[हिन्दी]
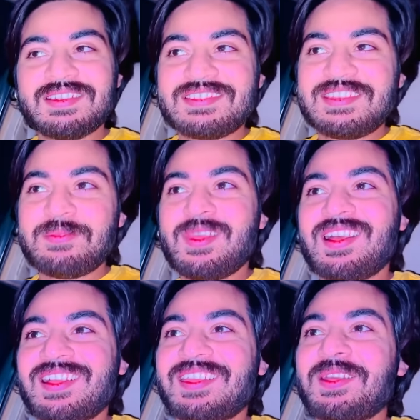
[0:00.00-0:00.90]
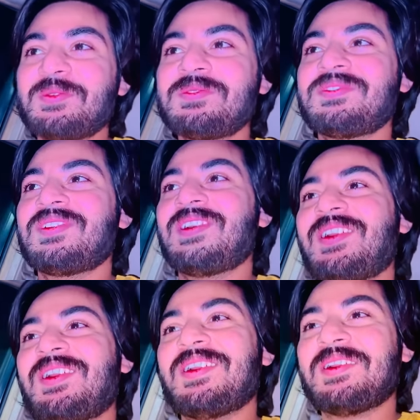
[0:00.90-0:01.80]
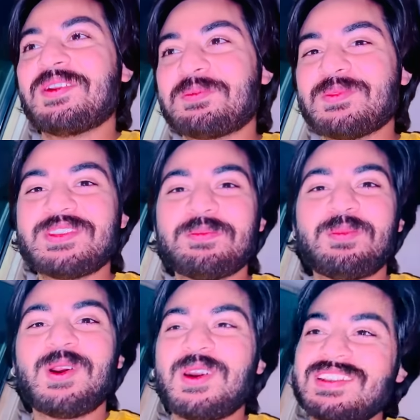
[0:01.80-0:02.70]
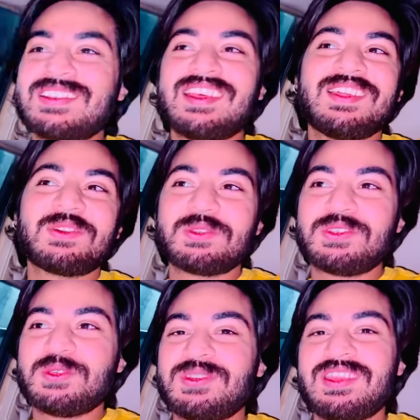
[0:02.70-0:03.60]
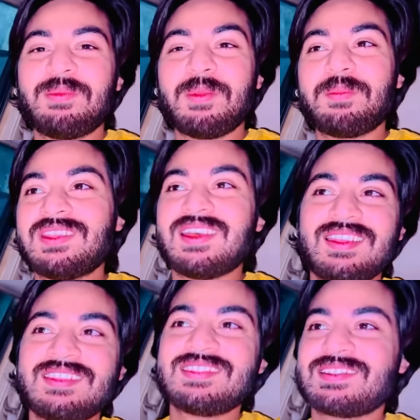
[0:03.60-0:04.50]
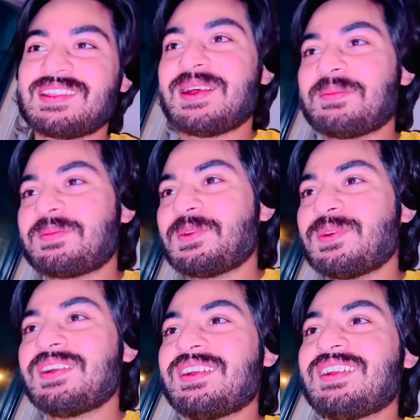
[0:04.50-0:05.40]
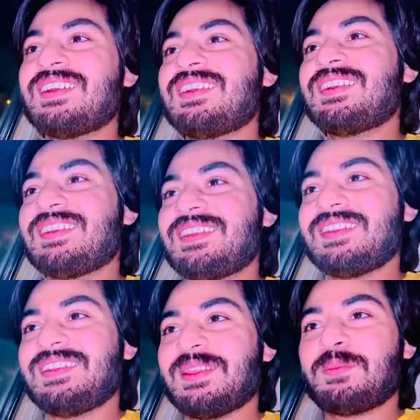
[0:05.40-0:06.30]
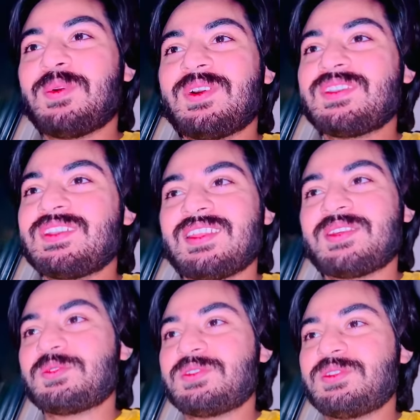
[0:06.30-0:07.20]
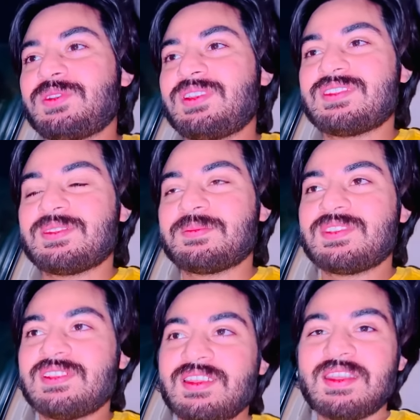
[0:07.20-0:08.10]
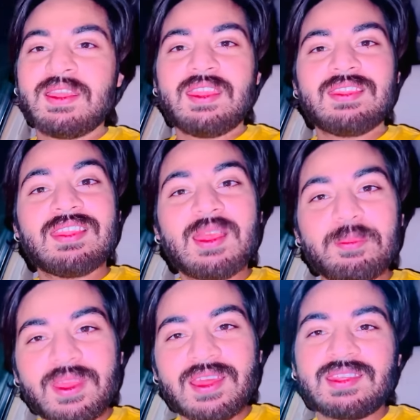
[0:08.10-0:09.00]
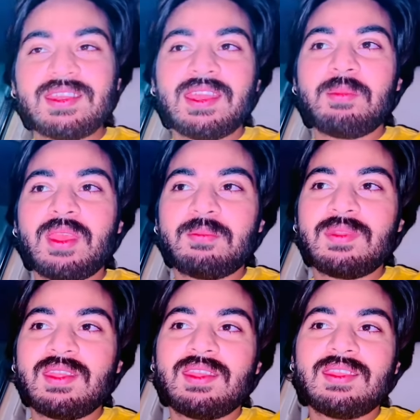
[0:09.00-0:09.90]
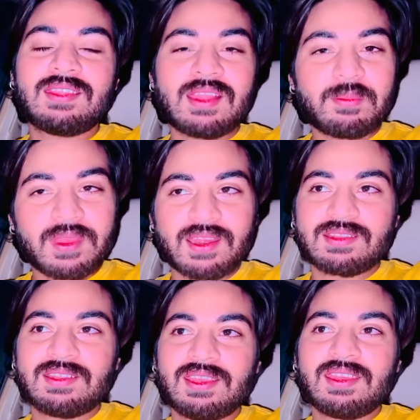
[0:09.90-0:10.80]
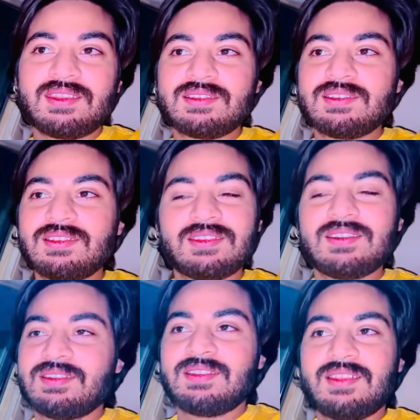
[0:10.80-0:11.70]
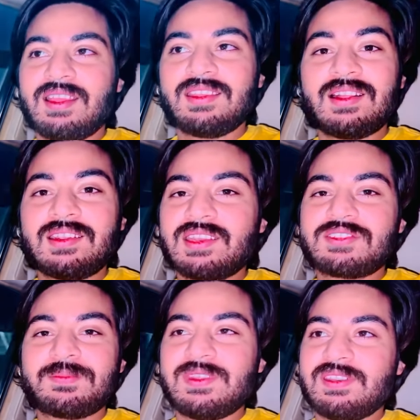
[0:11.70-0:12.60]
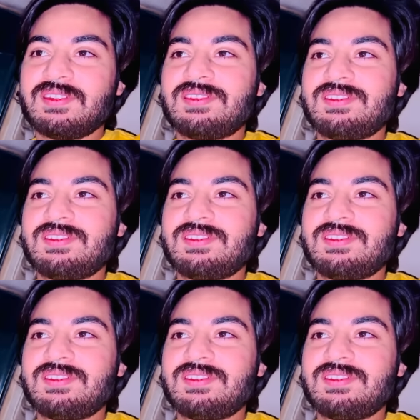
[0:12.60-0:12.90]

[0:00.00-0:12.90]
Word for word: जी मैं आ गया हूँ और मुझे बहुत ज़्यादा खुशी हुई है मैं बता नहीं सकता आपको यार बहुत ज़्यादा खुशी हुई कसम से इतना प्यार किया है मैम ने इतना प्यार दिया है आई कॉन्ट एक्सप्लेन